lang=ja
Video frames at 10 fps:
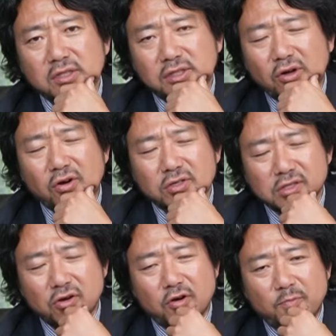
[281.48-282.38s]
そろ
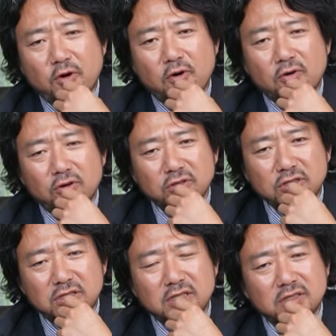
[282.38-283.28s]
そろもう今
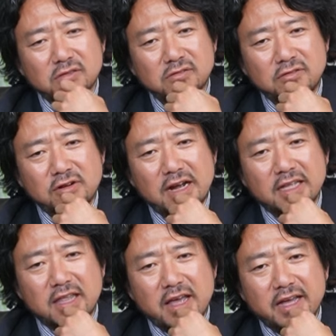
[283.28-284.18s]
シーズンぐら
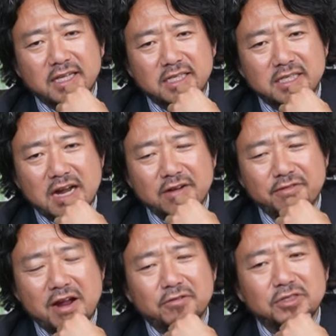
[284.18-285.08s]
いで生地な
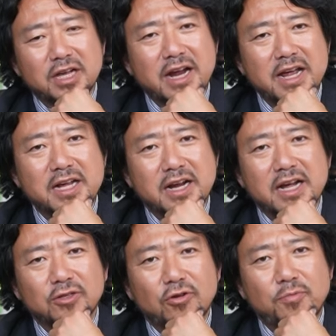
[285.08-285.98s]
くなるんじゃないか
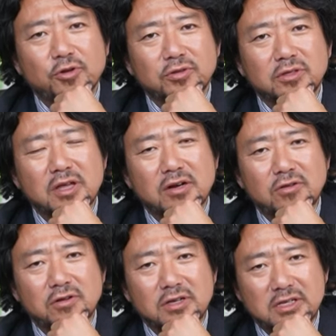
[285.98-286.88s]
なと思って
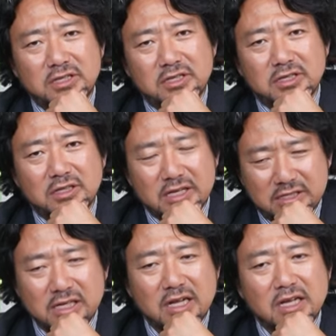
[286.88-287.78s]
る生地で
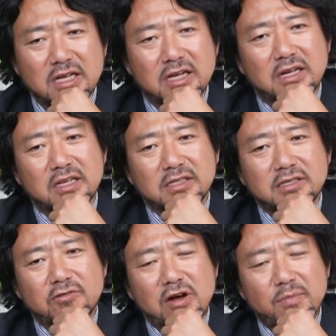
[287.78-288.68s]
す、えー、
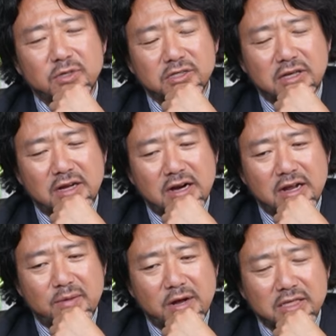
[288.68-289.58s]
次は見つけら
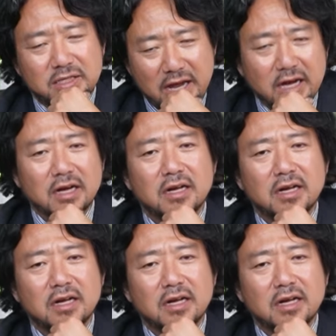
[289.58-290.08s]
れません。